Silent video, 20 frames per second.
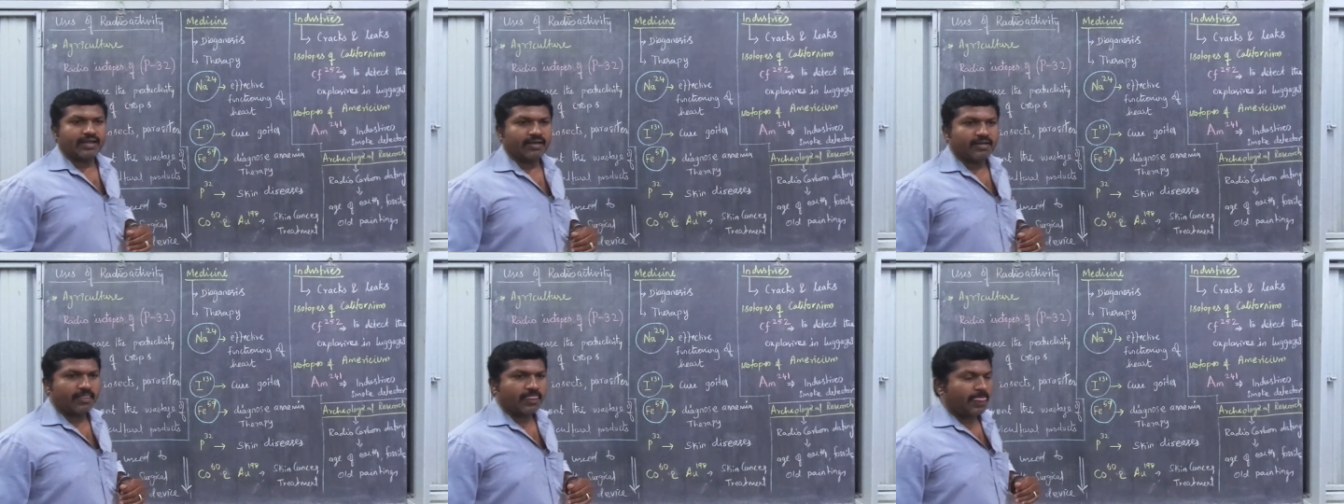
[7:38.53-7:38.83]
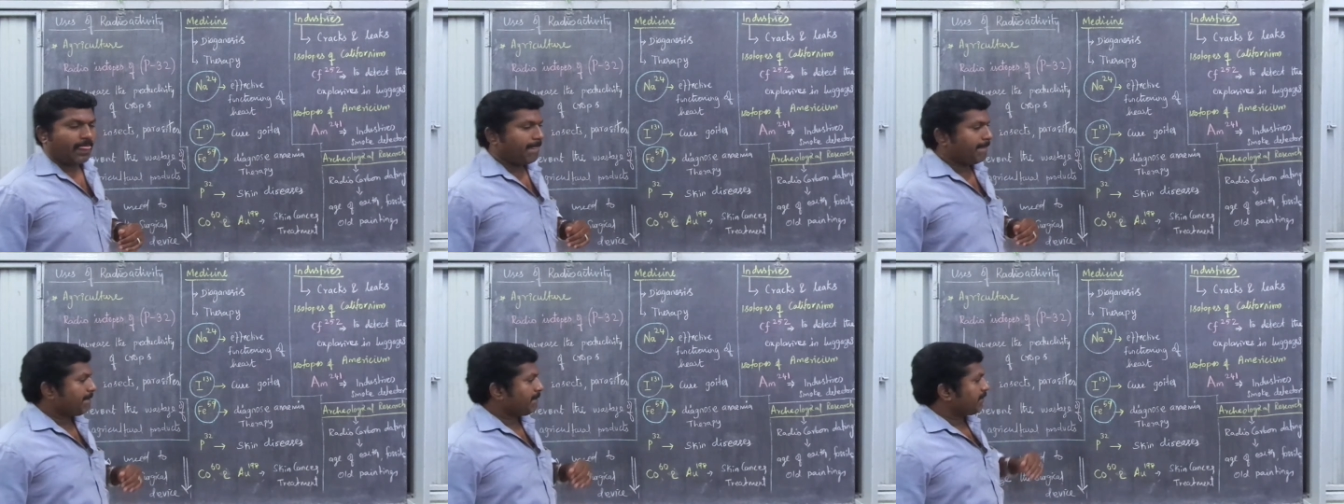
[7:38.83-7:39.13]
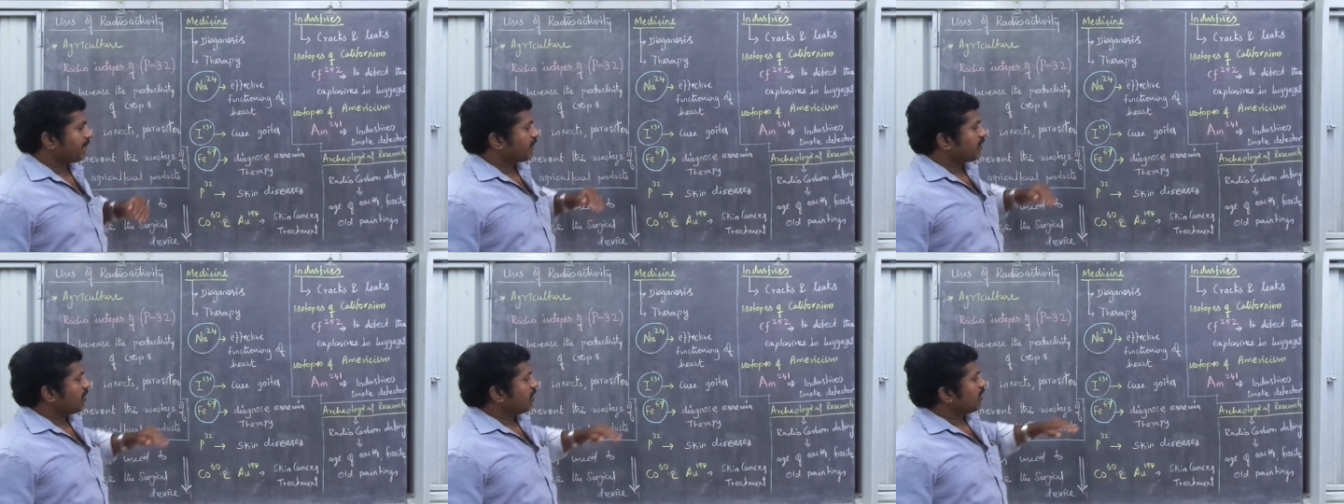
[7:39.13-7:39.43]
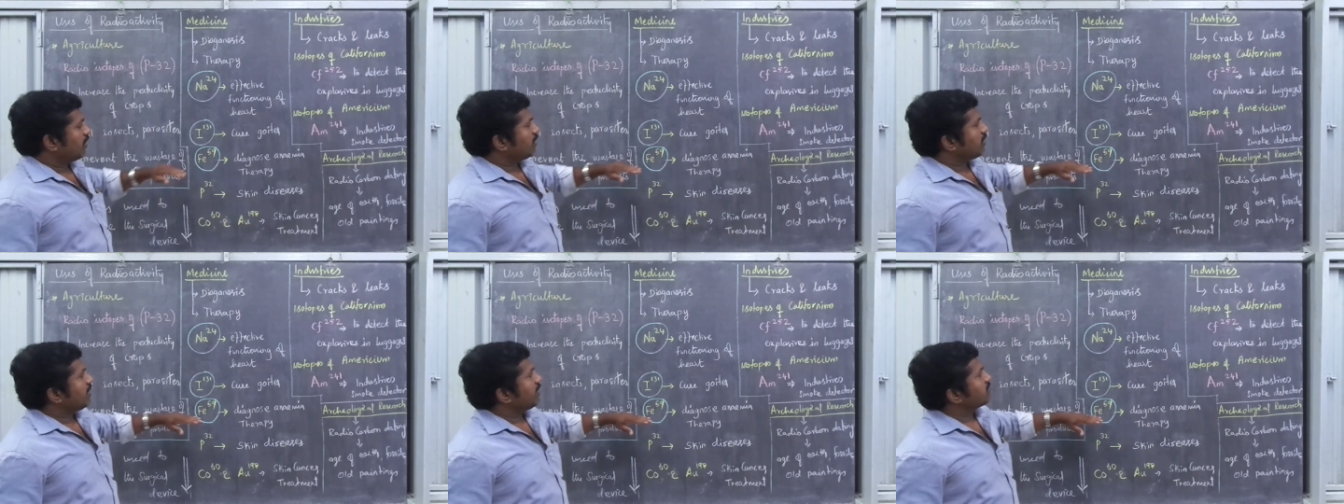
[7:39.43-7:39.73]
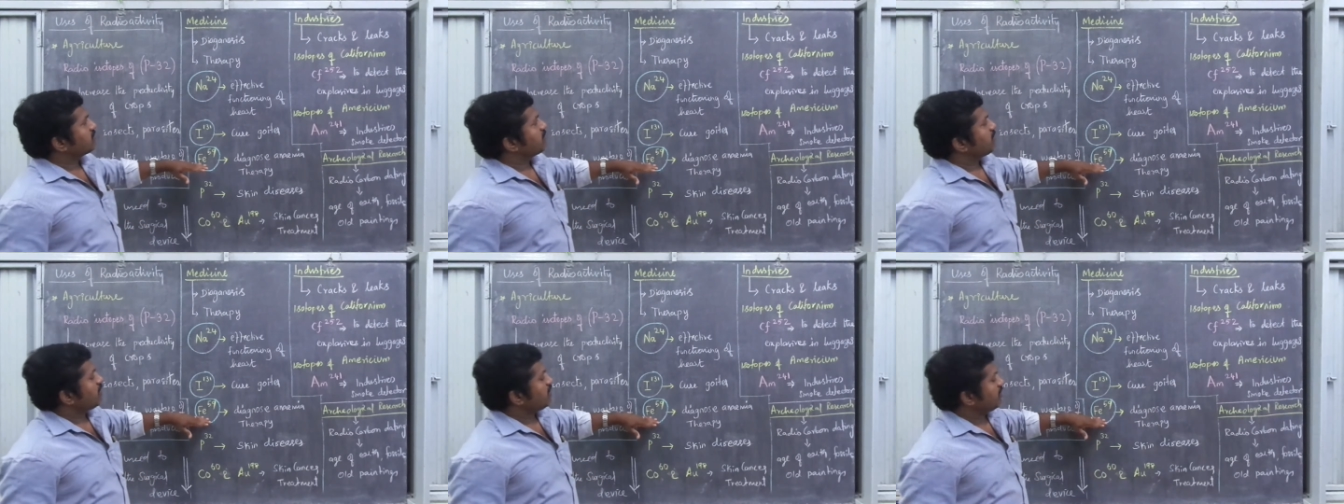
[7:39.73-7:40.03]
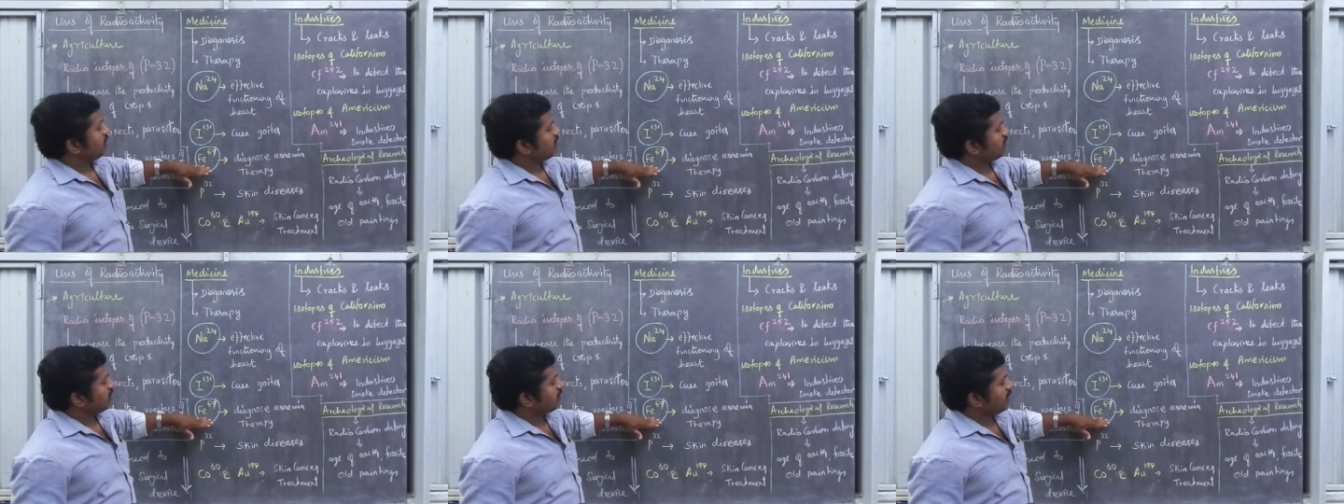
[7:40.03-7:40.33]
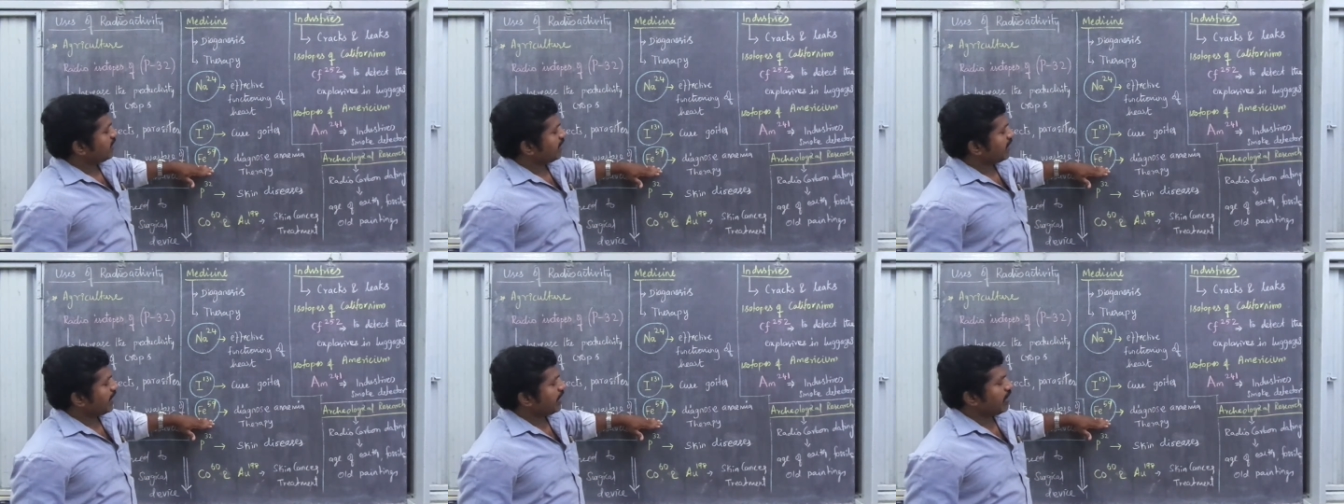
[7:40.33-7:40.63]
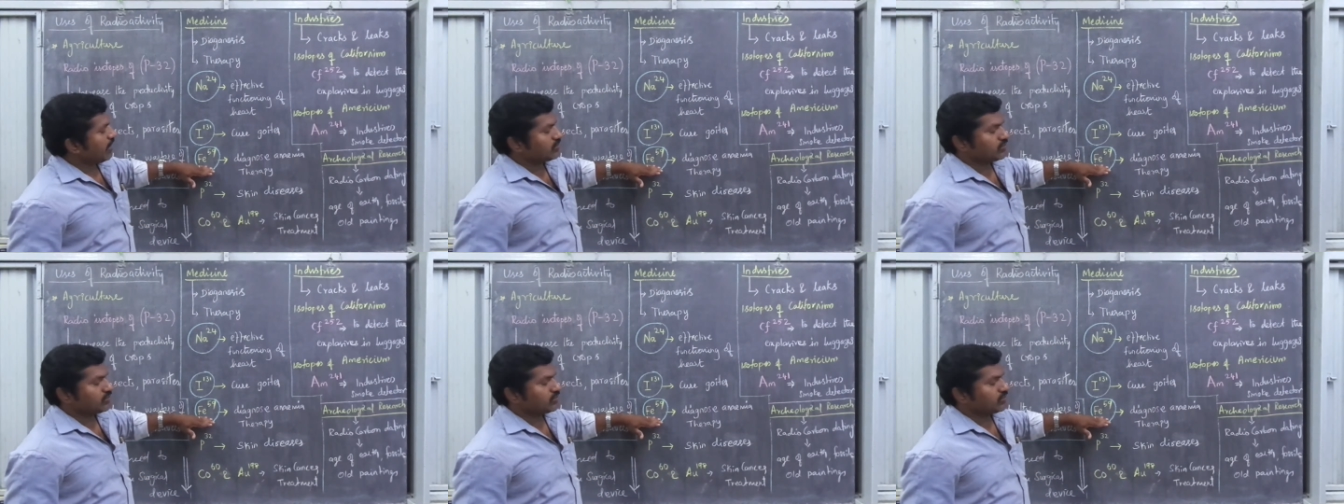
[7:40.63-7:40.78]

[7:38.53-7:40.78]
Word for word: சரியா எதையே சார் இந்த